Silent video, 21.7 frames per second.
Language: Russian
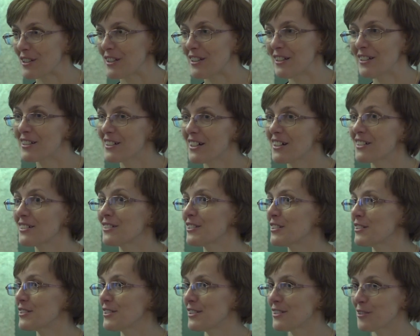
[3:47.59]
или как
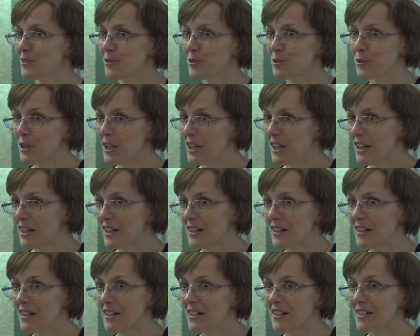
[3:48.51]
это делают
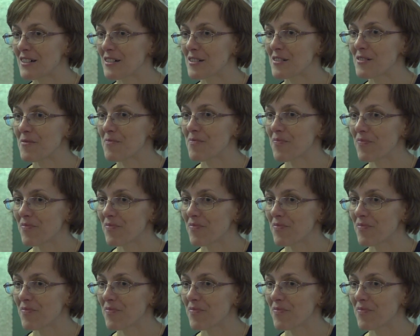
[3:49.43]
э,